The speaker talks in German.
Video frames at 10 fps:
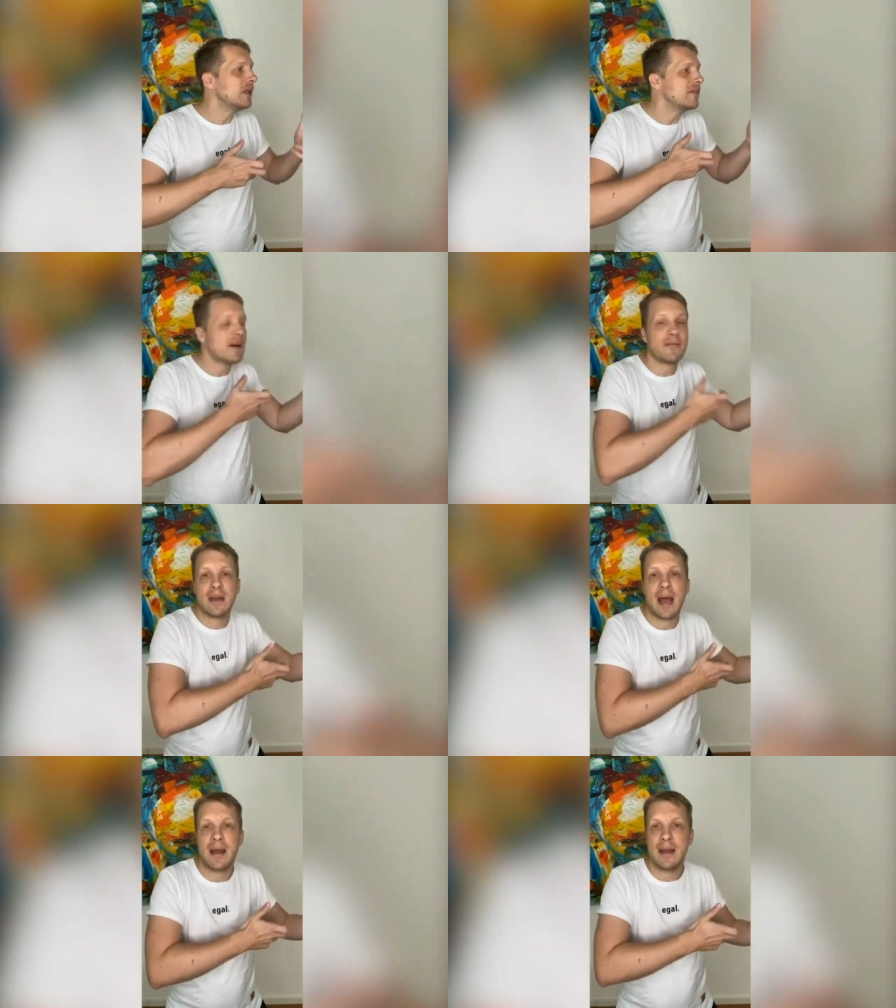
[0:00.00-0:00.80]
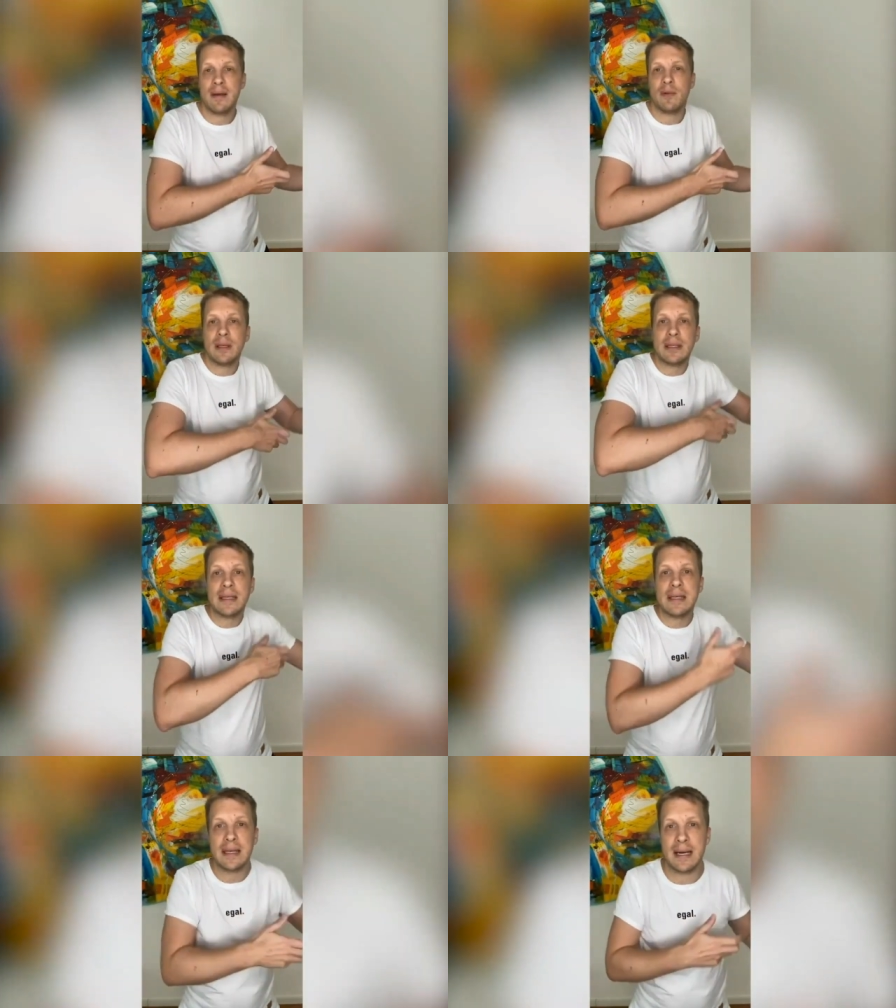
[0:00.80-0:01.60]
eine Waffe nehmen und in den
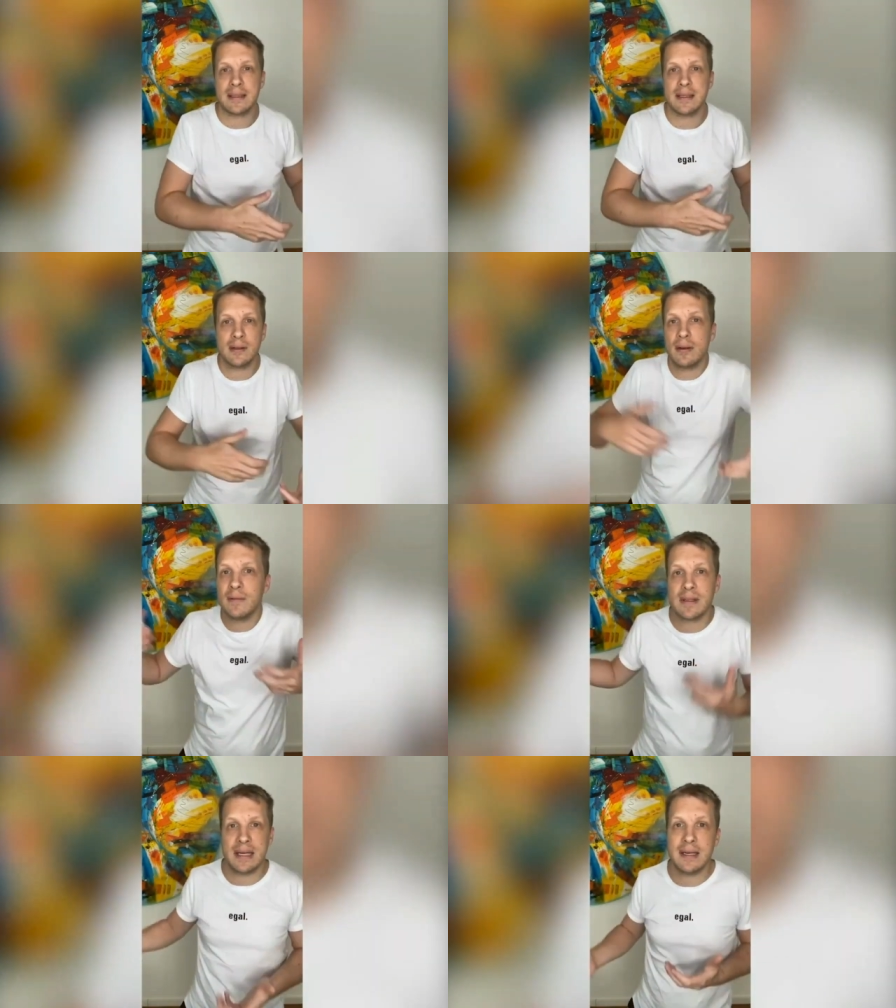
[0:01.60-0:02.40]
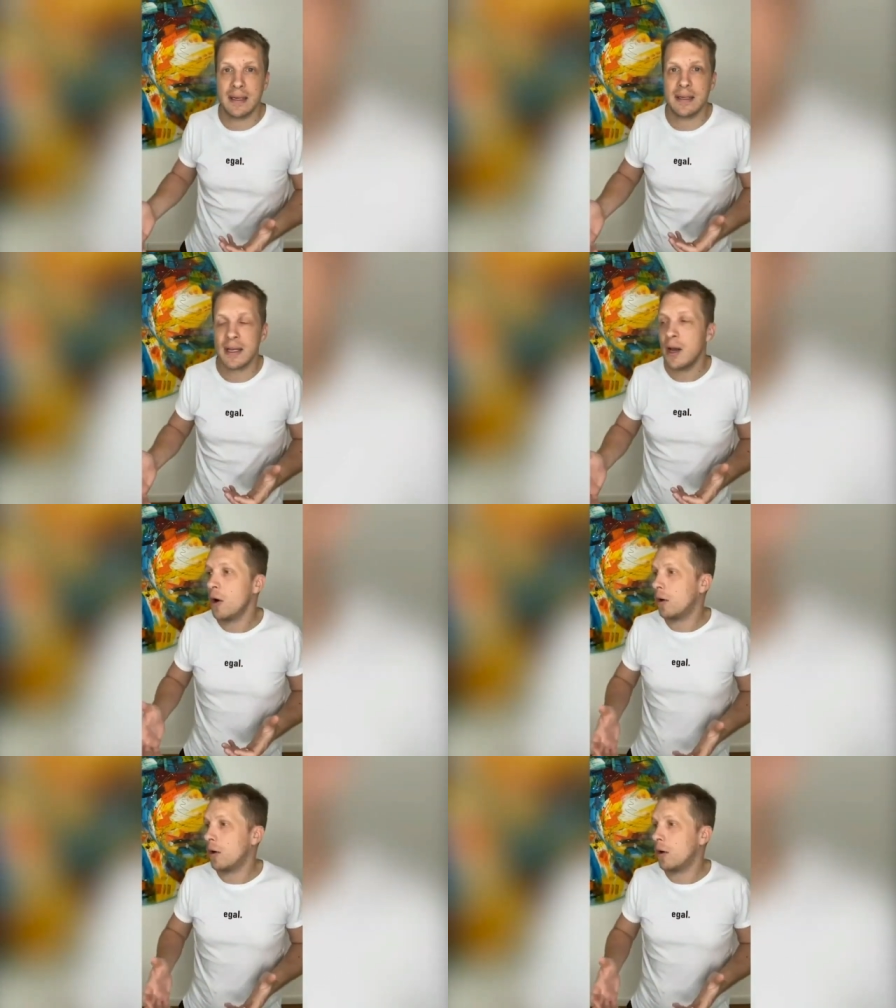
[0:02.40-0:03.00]
Krieg gegangen sind oder irgendwas anderes.